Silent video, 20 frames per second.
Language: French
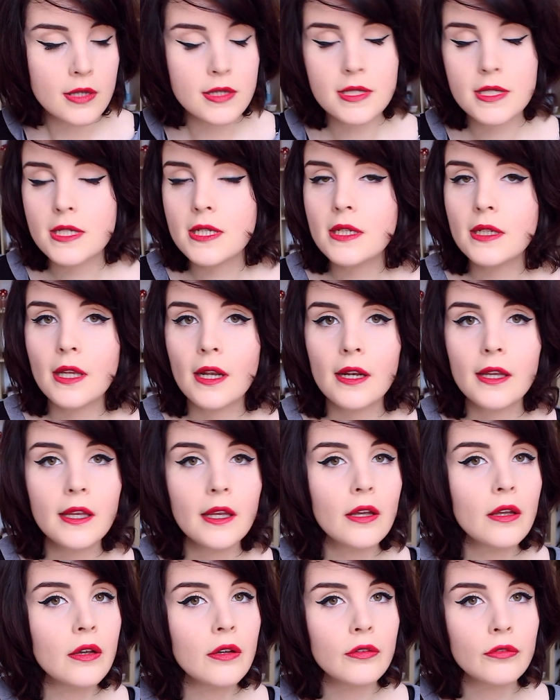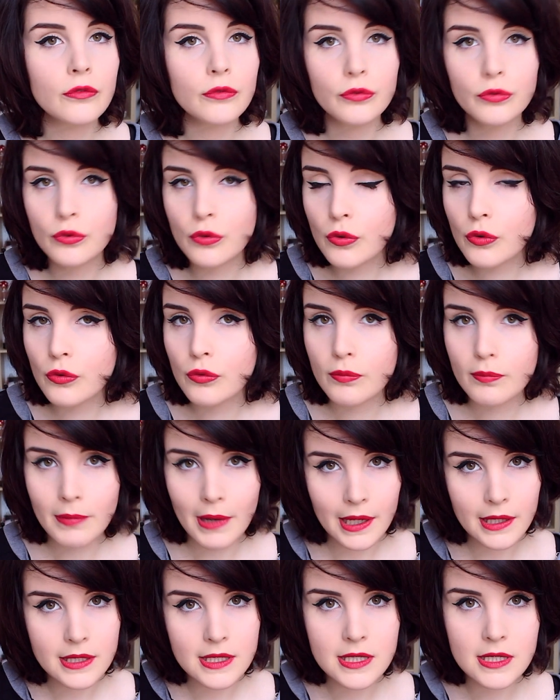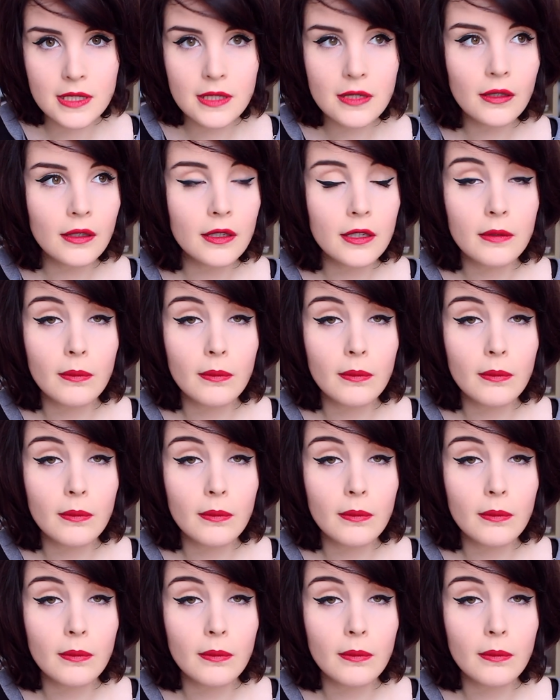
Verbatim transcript: si quelqu'un veut partir